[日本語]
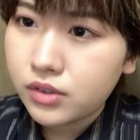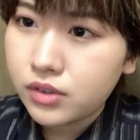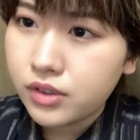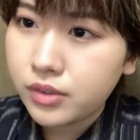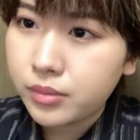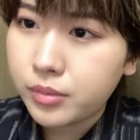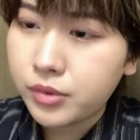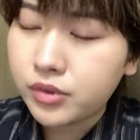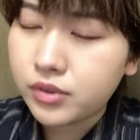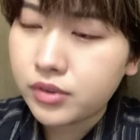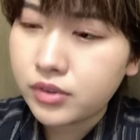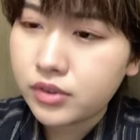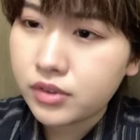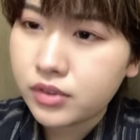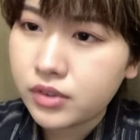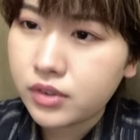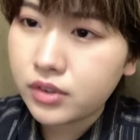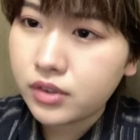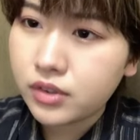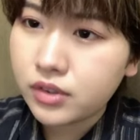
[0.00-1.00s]
でも、な
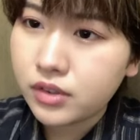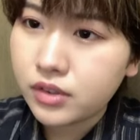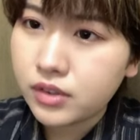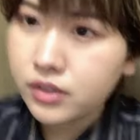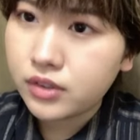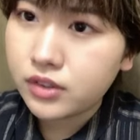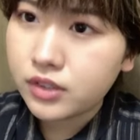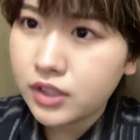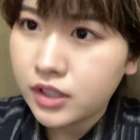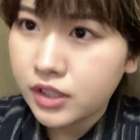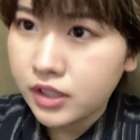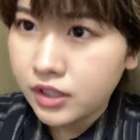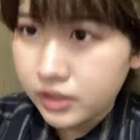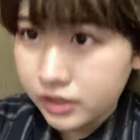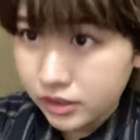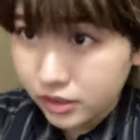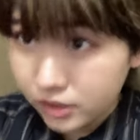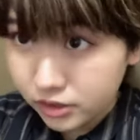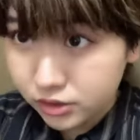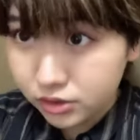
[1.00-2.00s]

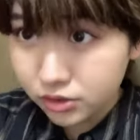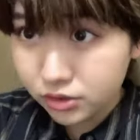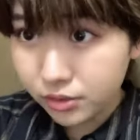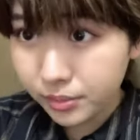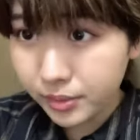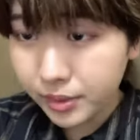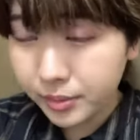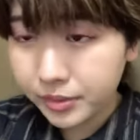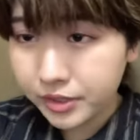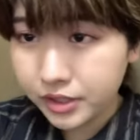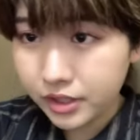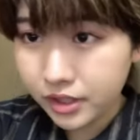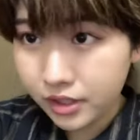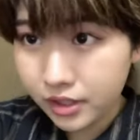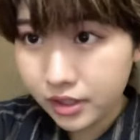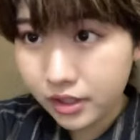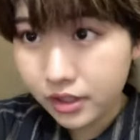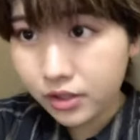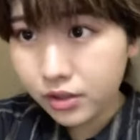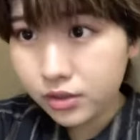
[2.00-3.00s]
んかちょっと前まで
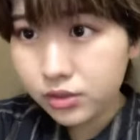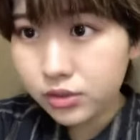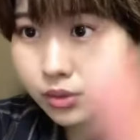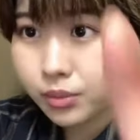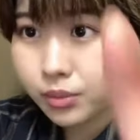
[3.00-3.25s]
買い替えようと